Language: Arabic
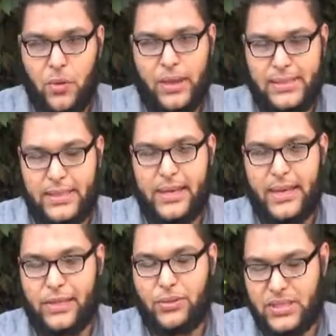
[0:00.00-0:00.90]
وكثير
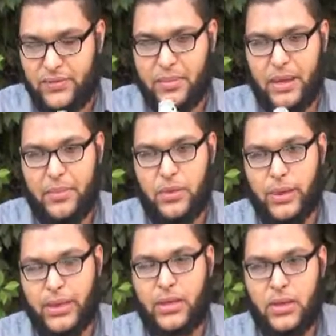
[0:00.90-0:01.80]
يعني والسفير محمد
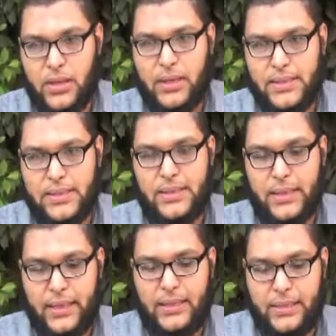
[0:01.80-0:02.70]
والي ناس
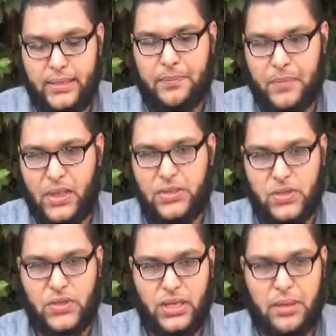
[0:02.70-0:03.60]
يعني
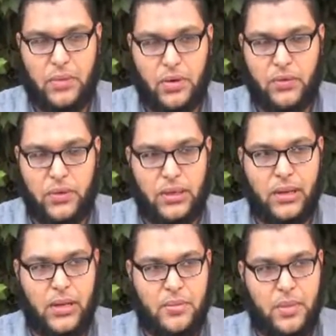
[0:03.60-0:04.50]
شخصيات عامه وافاضل
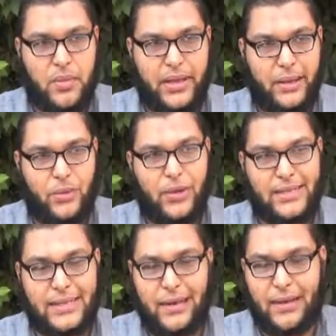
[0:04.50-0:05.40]
ممن يحملون
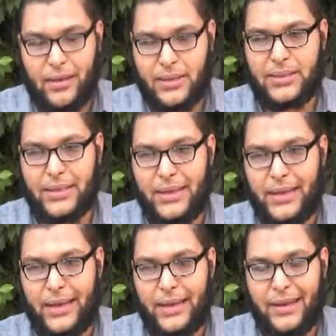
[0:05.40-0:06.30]
هذا الخط اللي
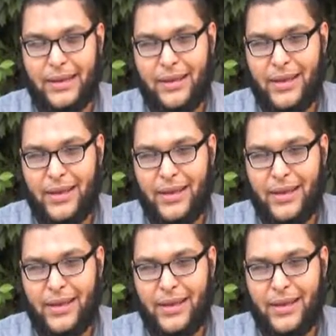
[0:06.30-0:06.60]
هي